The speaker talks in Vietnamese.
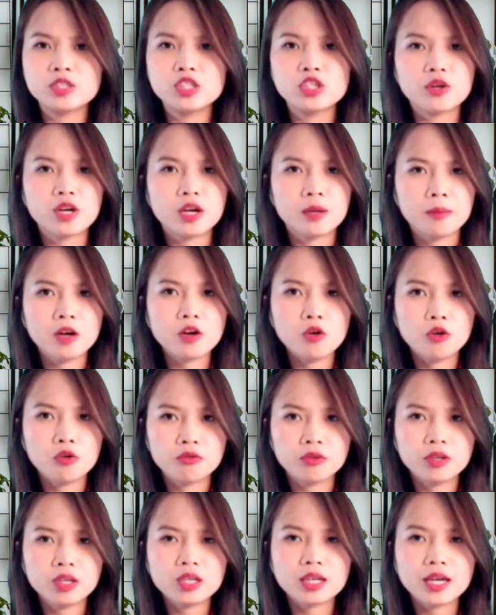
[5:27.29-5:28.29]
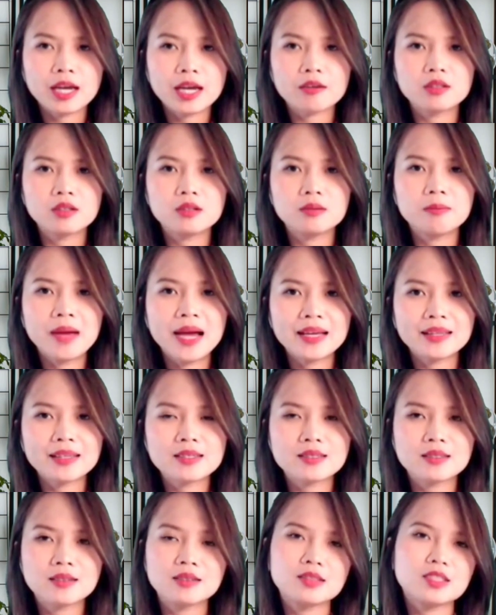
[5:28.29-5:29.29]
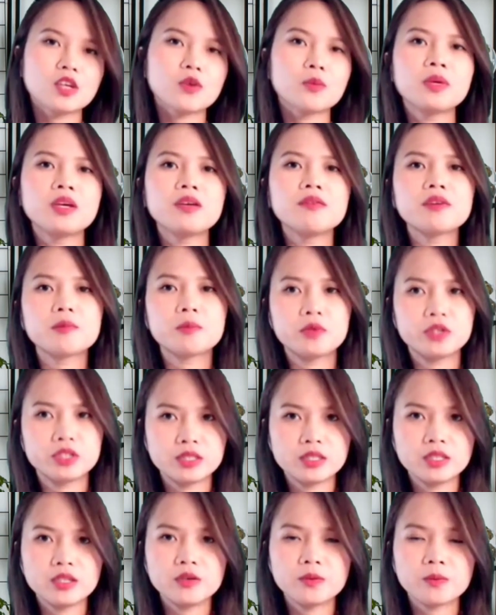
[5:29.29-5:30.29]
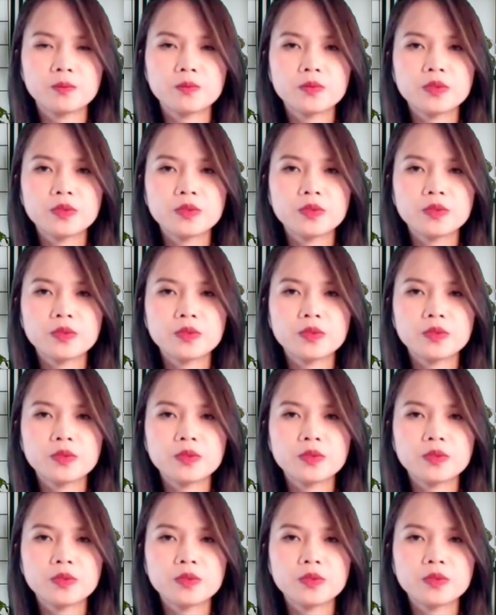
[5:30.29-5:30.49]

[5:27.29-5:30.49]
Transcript: triệu ca mắc COVID, cao thứ 3 thế giới sau Mỹ và Brazil.